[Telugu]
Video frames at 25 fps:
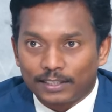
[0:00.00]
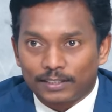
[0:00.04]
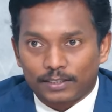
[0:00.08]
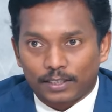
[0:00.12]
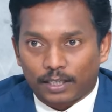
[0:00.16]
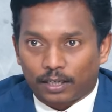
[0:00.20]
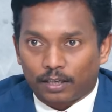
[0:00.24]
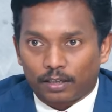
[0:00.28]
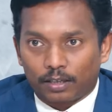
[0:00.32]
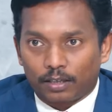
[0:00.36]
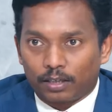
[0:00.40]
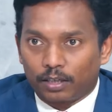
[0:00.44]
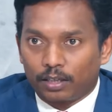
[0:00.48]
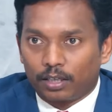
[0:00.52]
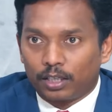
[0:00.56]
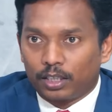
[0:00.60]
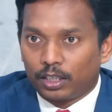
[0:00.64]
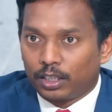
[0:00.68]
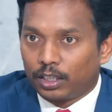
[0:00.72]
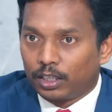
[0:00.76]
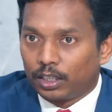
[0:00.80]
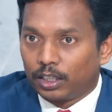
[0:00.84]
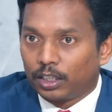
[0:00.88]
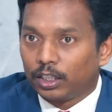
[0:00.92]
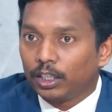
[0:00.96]
థింగ్స్ సార్
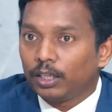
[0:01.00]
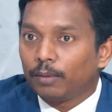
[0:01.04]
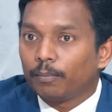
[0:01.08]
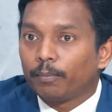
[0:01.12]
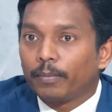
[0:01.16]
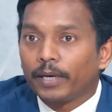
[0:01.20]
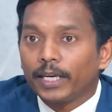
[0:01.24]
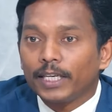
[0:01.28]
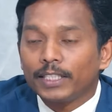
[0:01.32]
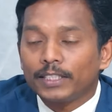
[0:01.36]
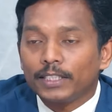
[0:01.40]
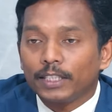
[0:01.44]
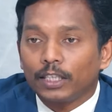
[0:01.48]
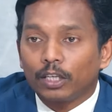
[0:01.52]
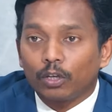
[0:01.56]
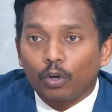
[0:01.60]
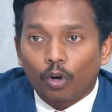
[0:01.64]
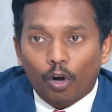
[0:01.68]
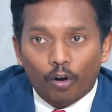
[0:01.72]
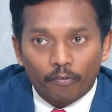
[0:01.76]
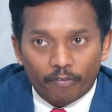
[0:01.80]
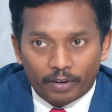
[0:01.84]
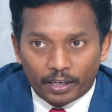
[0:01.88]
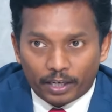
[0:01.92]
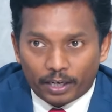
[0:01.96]
ఇది బేసిక్
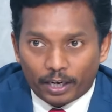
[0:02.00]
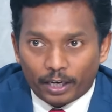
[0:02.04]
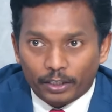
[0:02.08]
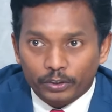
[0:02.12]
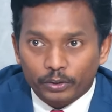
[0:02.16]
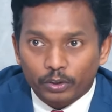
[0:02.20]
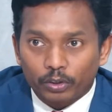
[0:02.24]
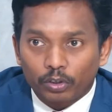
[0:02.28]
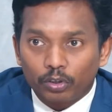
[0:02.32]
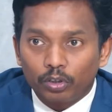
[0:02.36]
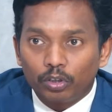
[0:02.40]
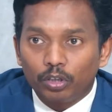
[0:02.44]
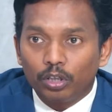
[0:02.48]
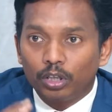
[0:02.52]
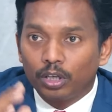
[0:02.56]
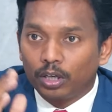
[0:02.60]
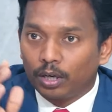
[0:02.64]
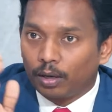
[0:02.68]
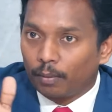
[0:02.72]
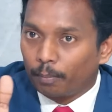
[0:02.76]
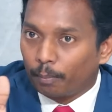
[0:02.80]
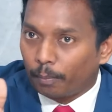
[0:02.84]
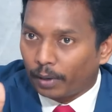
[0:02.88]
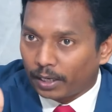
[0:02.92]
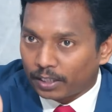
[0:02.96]
లా ఆఫ్ అట్రాక్షన్లో
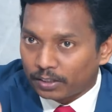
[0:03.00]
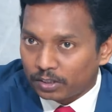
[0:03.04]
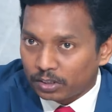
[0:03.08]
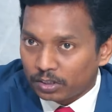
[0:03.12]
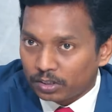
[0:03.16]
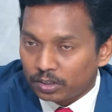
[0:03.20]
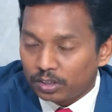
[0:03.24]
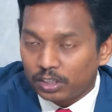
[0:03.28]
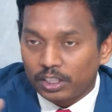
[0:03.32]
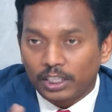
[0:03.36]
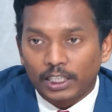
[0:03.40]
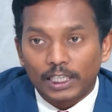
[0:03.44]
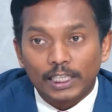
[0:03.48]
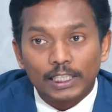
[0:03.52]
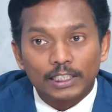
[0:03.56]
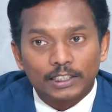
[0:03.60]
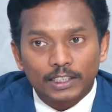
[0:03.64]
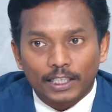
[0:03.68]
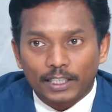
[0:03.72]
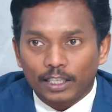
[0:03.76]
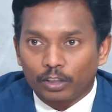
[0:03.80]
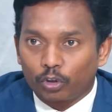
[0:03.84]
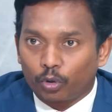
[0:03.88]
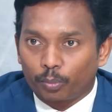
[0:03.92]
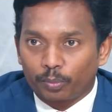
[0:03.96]
పర్సన్స్ని హీల్
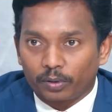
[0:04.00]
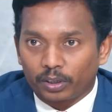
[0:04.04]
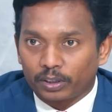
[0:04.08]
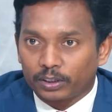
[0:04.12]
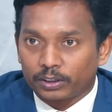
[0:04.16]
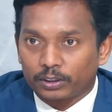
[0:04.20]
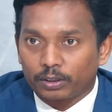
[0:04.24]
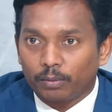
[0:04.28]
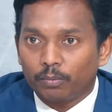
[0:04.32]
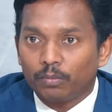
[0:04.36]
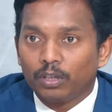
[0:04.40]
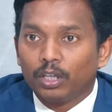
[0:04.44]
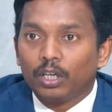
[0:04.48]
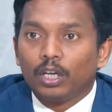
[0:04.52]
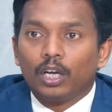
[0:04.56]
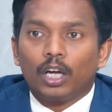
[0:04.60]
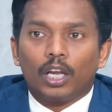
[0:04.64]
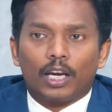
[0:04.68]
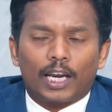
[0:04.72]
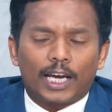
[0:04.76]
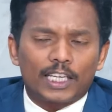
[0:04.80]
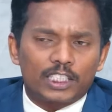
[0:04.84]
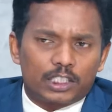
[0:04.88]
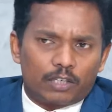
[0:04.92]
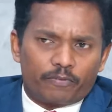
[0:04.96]
చేయడానికి ఉపయోగిస్తాం
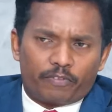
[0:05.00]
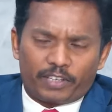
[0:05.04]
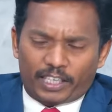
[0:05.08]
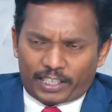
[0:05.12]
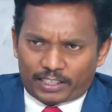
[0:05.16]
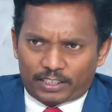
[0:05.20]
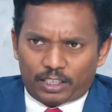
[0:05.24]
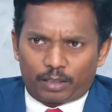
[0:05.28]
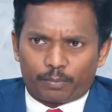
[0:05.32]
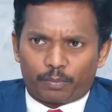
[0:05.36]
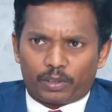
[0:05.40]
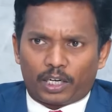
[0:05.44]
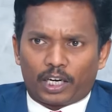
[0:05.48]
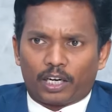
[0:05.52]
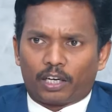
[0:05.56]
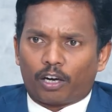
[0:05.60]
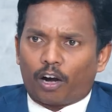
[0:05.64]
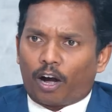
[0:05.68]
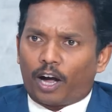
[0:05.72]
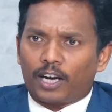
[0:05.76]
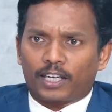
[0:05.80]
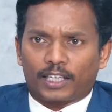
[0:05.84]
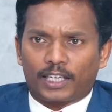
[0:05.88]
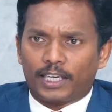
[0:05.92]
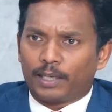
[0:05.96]
లాస్ట్ టైం ఫర్ ఎగ్జాంపుల్ నా
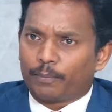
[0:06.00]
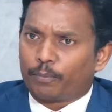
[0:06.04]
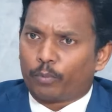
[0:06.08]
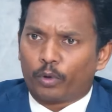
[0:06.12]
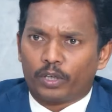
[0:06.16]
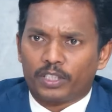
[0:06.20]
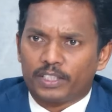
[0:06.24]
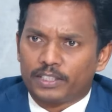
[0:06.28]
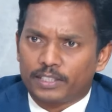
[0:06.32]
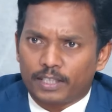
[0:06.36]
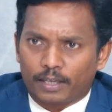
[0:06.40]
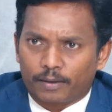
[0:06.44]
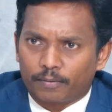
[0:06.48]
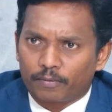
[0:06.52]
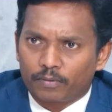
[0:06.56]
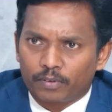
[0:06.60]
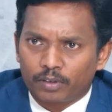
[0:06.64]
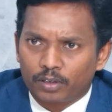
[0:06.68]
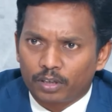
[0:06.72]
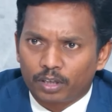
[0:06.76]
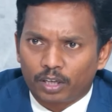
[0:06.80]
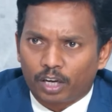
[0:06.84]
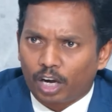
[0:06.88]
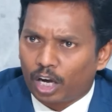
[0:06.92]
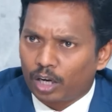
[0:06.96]
కార్ కీ పోయింది సార్
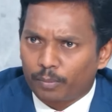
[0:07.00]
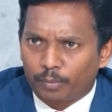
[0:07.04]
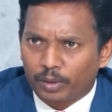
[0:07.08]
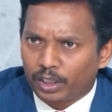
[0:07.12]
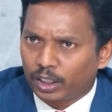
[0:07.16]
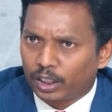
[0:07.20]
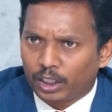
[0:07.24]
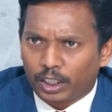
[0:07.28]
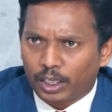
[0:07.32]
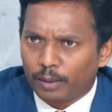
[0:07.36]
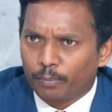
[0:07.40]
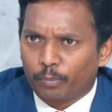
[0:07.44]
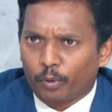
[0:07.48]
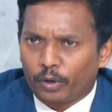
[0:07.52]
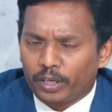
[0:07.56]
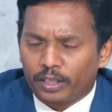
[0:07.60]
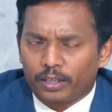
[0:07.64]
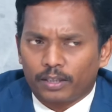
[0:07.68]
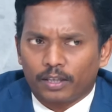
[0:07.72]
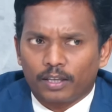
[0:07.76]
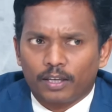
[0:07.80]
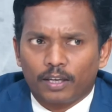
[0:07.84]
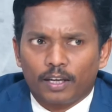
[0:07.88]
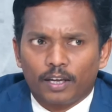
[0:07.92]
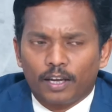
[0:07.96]
కార్ పిక్ కీ
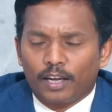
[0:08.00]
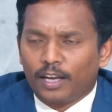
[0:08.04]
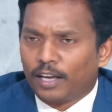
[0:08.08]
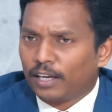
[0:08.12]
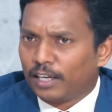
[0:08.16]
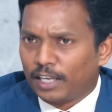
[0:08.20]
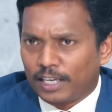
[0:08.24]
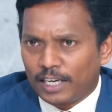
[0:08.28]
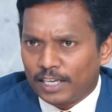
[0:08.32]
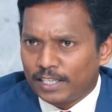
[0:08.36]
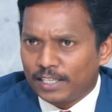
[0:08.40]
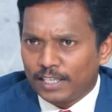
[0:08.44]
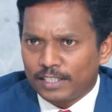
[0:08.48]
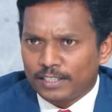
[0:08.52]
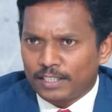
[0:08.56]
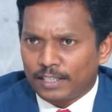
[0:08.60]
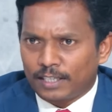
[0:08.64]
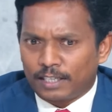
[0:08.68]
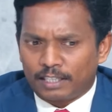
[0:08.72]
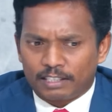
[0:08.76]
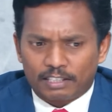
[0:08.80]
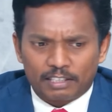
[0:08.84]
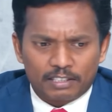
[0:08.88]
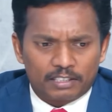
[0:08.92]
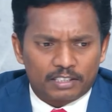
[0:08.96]
పోయింది నేనేం
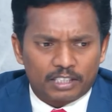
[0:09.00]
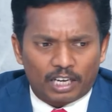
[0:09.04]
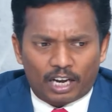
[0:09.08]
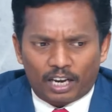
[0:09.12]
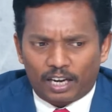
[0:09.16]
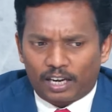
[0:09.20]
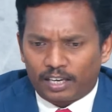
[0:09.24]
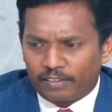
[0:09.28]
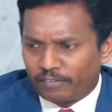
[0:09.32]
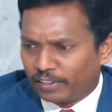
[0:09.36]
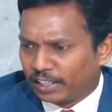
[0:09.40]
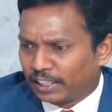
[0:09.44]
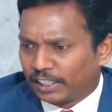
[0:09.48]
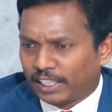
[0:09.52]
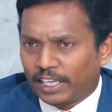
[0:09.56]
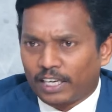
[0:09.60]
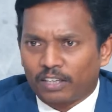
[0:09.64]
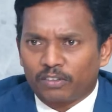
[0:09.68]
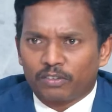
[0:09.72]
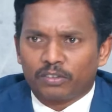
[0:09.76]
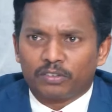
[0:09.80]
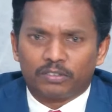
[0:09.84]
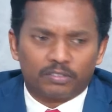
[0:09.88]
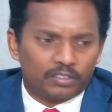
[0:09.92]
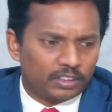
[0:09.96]
చేశానంటే చాలా
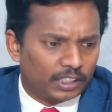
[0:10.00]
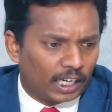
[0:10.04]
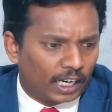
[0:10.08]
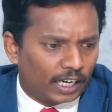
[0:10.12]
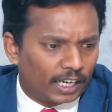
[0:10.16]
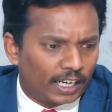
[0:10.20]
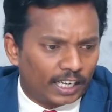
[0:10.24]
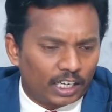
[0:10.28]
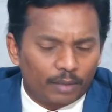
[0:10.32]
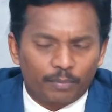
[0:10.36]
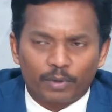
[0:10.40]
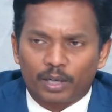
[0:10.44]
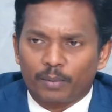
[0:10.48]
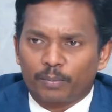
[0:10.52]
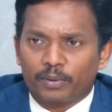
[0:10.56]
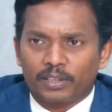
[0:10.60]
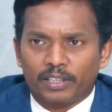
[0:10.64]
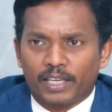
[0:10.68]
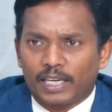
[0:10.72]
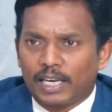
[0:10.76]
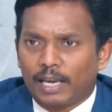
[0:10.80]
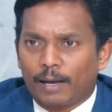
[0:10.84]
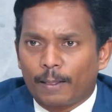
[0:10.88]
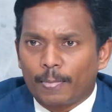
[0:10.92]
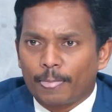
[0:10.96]
వెతికేను ఎక్కడెక్కడ
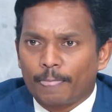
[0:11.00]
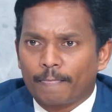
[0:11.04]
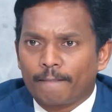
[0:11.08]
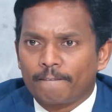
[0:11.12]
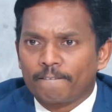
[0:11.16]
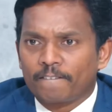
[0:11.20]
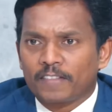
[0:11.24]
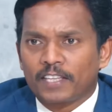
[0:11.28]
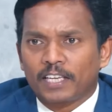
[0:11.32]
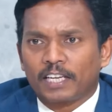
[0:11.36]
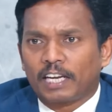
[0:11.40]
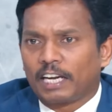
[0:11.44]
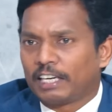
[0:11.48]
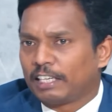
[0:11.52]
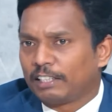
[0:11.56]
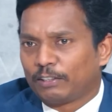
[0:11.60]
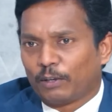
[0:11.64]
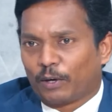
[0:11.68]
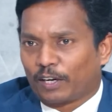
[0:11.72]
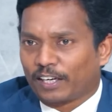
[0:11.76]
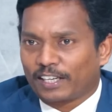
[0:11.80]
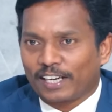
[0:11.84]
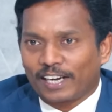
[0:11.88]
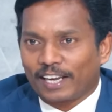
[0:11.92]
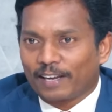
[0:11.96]
పడిపోయింది వెళ్ళా కానీ
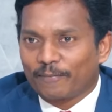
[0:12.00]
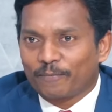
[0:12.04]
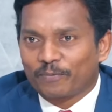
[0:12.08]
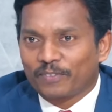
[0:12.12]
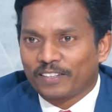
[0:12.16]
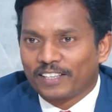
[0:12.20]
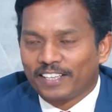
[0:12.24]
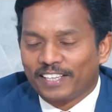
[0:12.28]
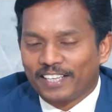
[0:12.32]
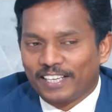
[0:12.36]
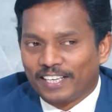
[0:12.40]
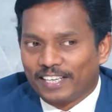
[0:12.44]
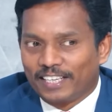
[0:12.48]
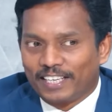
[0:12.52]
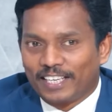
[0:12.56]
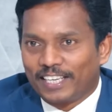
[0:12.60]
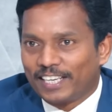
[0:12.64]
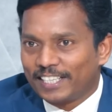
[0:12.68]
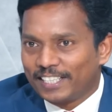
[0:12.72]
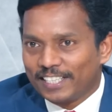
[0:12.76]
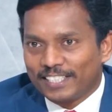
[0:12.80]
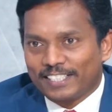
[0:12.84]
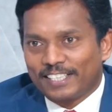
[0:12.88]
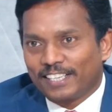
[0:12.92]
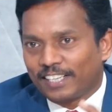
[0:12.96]
దొరకలే
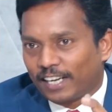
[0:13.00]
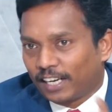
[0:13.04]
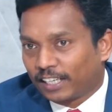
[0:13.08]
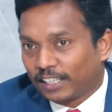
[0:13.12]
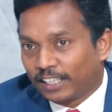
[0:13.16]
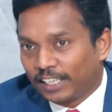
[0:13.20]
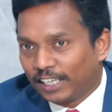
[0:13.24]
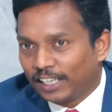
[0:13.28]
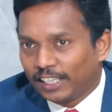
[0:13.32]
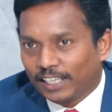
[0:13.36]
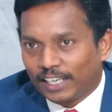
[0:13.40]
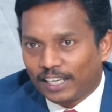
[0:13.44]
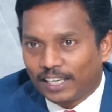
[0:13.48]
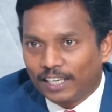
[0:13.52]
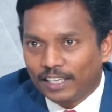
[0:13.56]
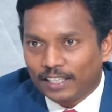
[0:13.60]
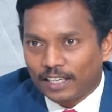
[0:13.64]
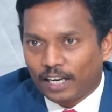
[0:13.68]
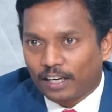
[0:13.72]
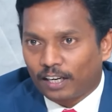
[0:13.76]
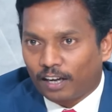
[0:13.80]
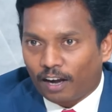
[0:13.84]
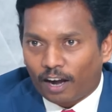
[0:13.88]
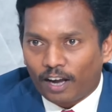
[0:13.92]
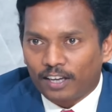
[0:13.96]
నేనేం చేసినట్టు ఆ కీకి
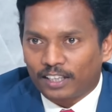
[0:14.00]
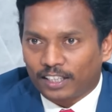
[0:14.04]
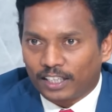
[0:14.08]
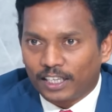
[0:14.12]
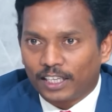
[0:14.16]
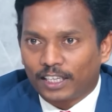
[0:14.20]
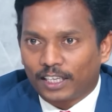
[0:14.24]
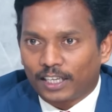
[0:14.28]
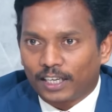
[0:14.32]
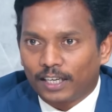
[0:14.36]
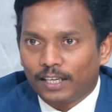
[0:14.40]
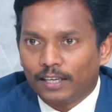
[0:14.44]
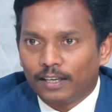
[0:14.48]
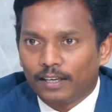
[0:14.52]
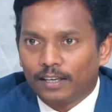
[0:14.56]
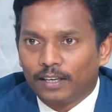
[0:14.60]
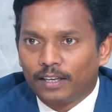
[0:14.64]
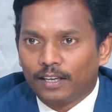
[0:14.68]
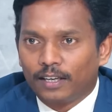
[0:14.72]
నా కార్ కీకి